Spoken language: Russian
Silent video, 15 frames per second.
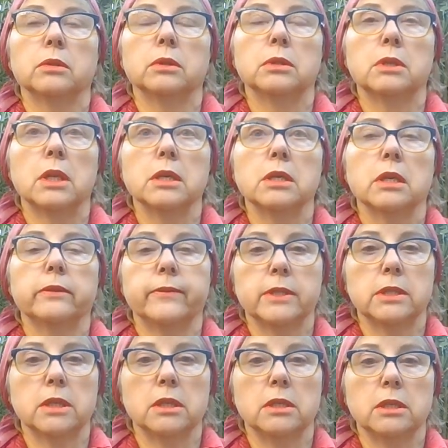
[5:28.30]
статья
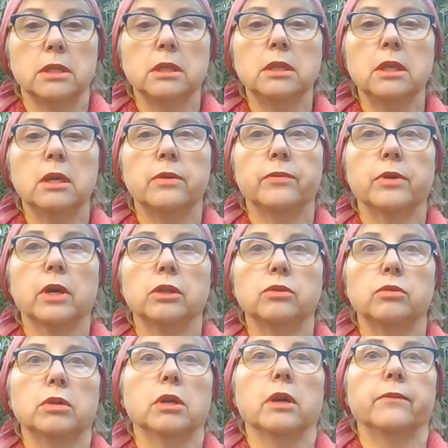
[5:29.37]
21, в
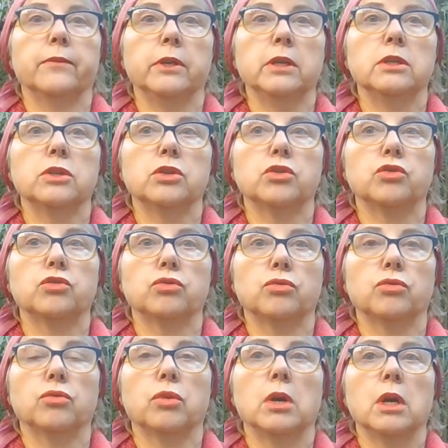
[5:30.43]
которой говорится,
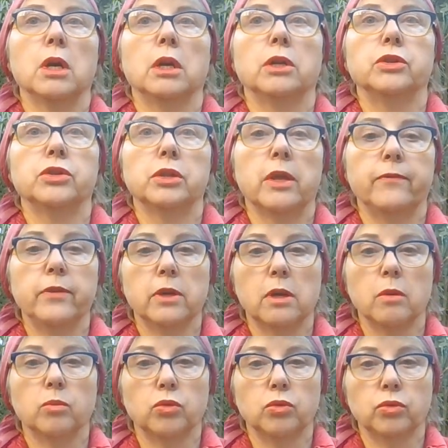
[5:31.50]
что
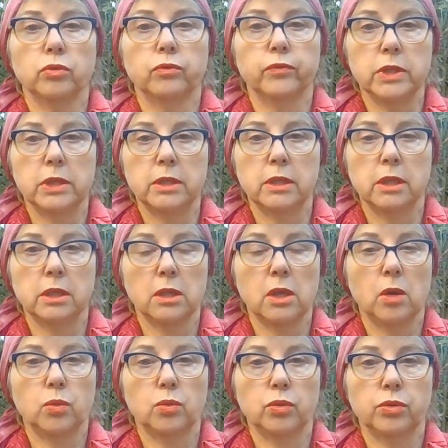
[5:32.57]
человека могут выселить
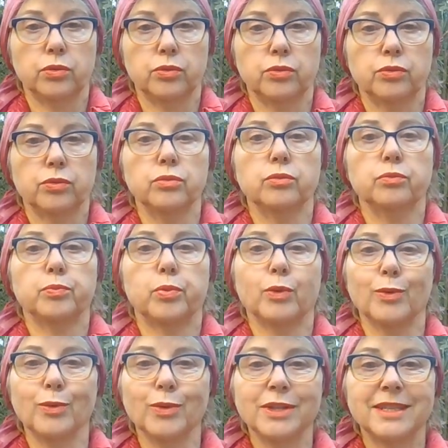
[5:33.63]
на улицу
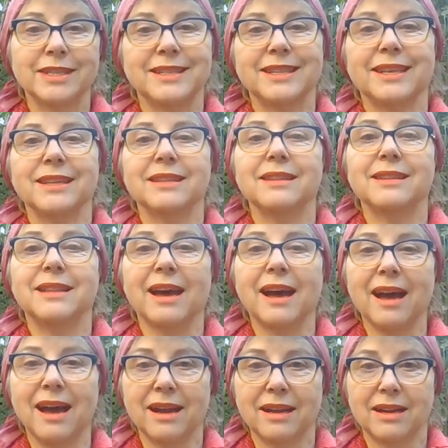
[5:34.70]
просто
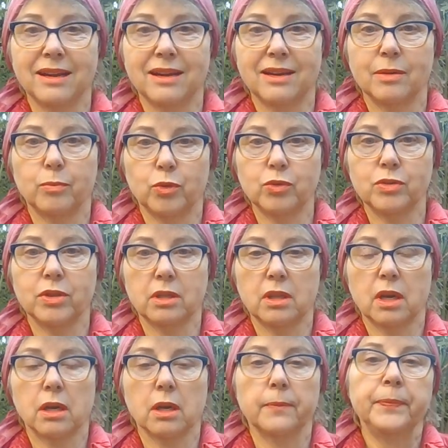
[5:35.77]
так. Просто
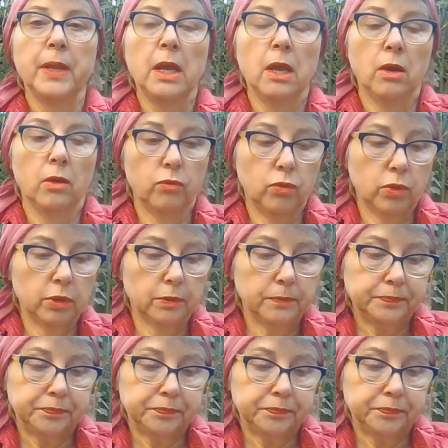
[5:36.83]
так. Вот.